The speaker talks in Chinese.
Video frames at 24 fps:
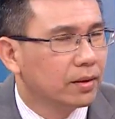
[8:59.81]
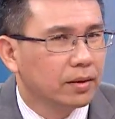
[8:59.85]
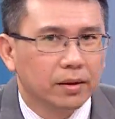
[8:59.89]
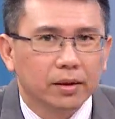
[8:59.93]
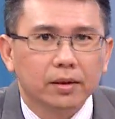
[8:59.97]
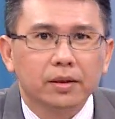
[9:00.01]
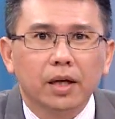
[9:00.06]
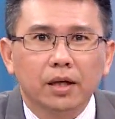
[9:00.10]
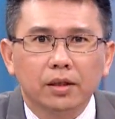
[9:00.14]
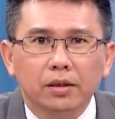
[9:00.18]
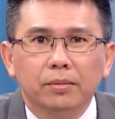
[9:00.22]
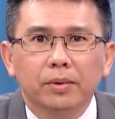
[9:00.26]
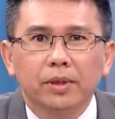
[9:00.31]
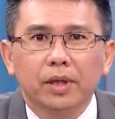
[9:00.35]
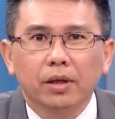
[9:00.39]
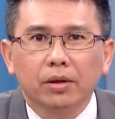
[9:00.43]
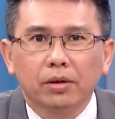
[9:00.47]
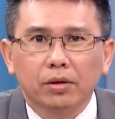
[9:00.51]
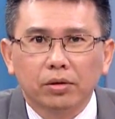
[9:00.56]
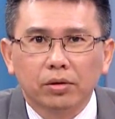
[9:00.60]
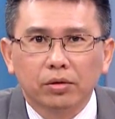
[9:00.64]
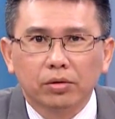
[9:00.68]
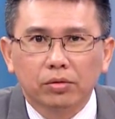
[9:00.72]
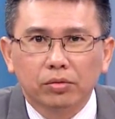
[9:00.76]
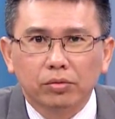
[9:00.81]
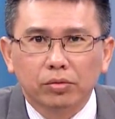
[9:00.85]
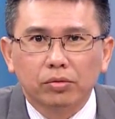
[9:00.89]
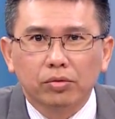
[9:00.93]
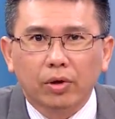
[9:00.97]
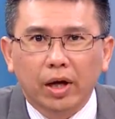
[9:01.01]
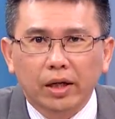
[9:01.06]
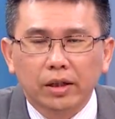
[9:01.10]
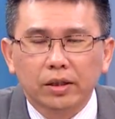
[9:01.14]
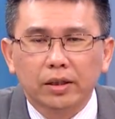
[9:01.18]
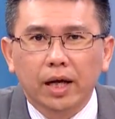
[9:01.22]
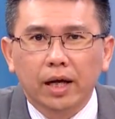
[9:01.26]
你知道什么叫
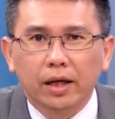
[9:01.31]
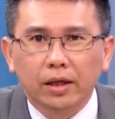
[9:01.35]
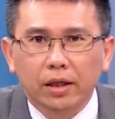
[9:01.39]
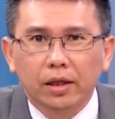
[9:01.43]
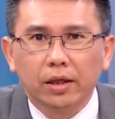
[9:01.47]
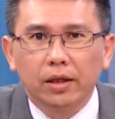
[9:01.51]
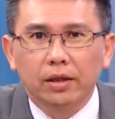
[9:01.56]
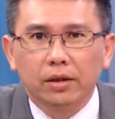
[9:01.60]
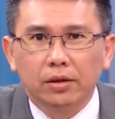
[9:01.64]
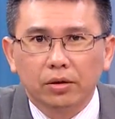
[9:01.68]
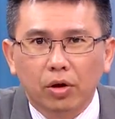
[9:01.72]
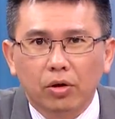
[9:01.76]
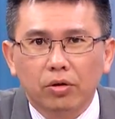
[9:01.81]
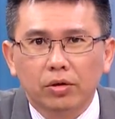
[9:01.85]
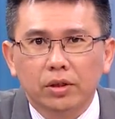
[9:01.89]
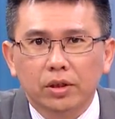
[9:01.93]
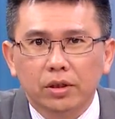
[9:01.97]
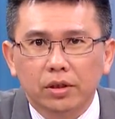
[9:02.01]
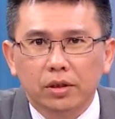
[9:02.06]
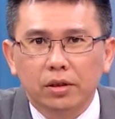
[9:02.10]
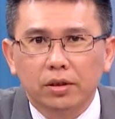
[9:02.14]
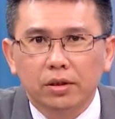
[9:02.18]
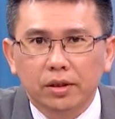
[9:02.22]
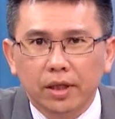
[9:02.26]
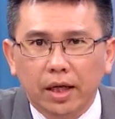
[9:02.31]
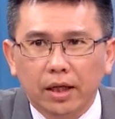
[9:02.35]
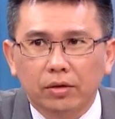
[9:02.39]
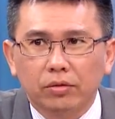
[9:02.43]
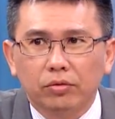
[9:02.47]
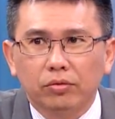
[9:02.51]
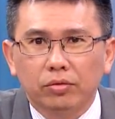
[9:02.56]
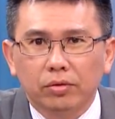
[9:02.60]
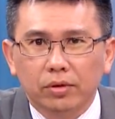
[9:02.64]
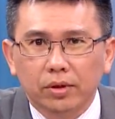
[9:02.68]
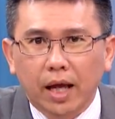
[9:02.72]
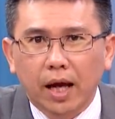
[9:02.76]
庄家可以通吃再
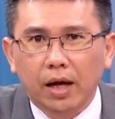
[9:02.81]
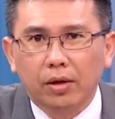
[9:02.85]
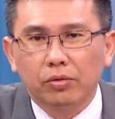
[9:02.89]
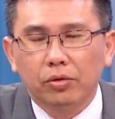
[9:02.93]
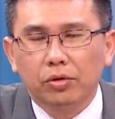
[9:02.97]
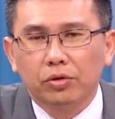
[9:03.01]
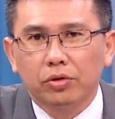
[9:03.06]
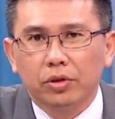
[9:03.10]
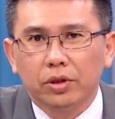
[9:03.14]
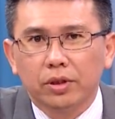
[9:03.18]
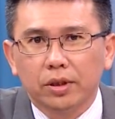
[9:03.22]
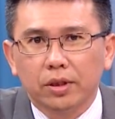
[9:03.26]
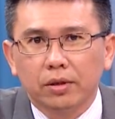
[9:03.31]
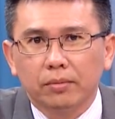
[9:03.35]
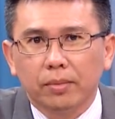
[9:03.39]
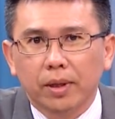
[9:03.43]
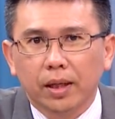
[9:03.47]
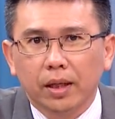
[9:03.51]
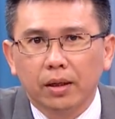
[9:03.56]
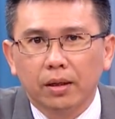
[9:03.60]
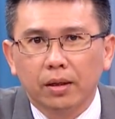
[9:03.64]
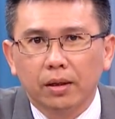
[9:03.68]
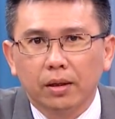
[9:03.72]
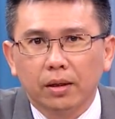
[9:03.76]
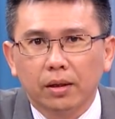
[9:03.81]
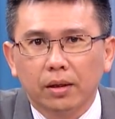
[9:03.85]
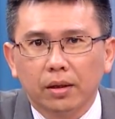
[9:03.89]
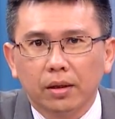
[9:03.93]
度大获全胜吗？”